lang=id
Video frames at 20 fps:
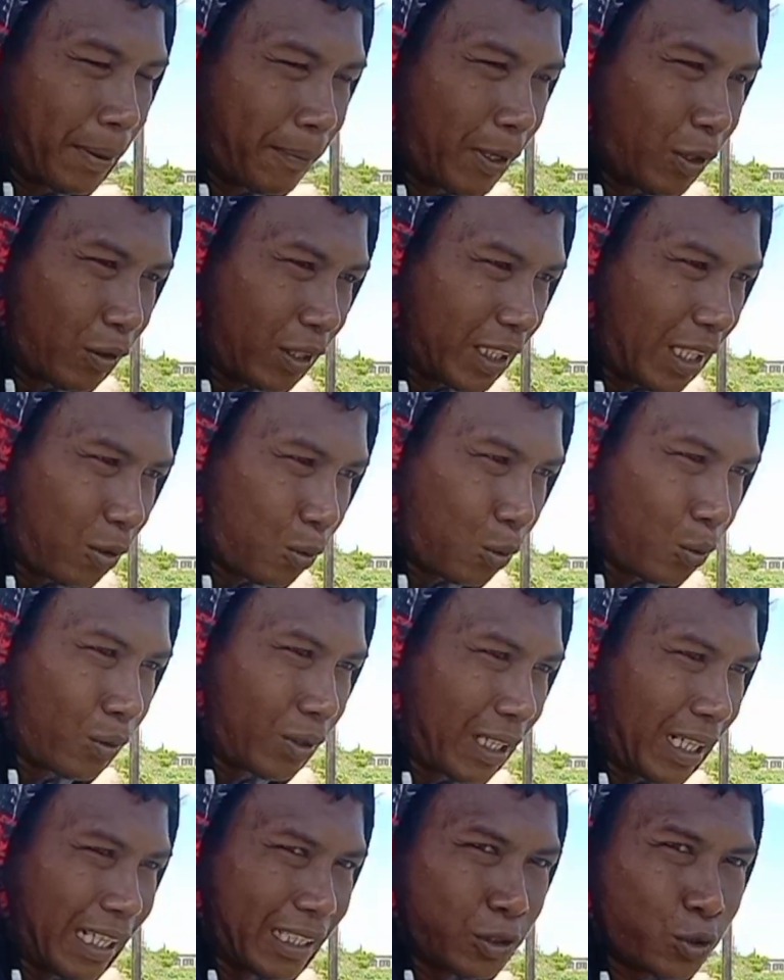baru kita
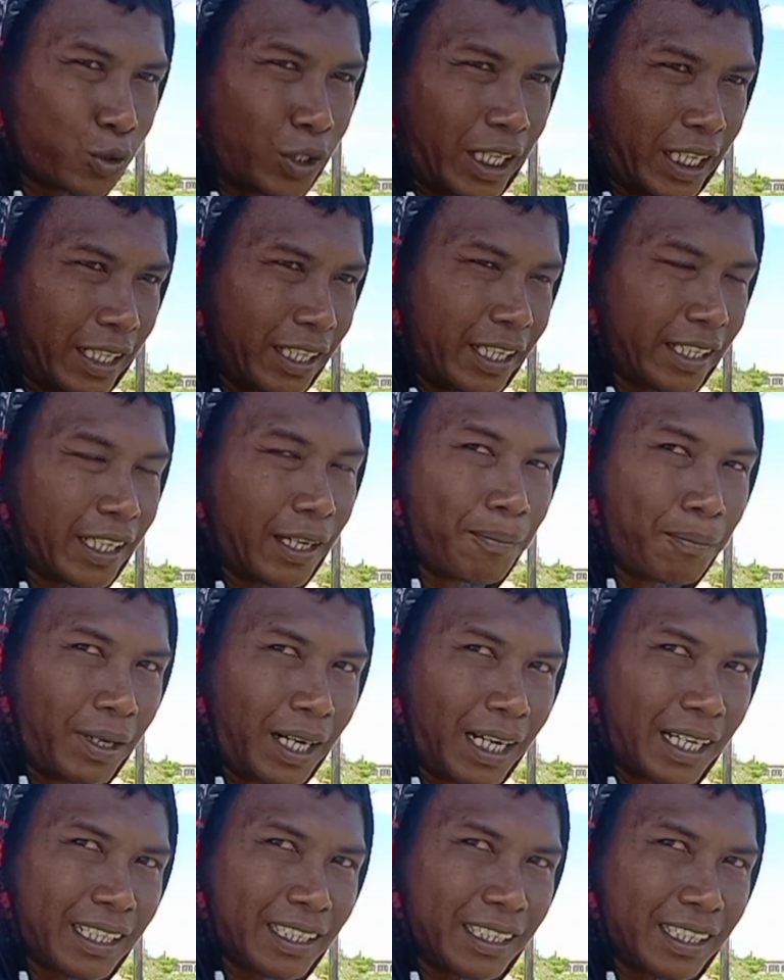turunkan sudah ada yang nyambar